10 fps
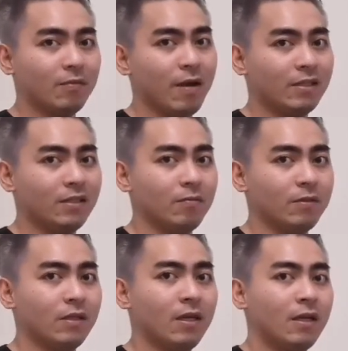
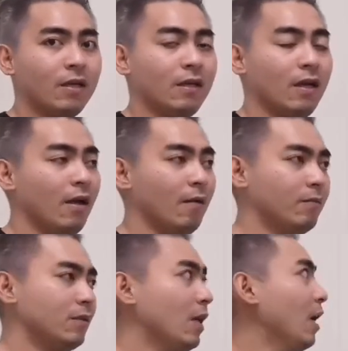biceps. Um,
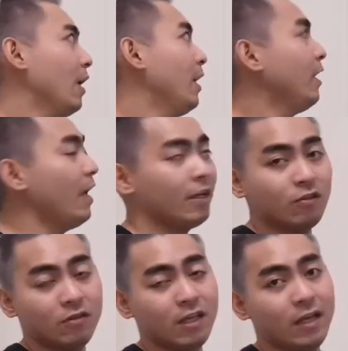sa any
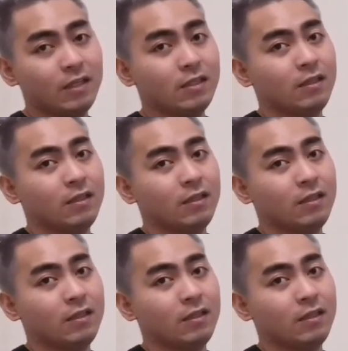exercise,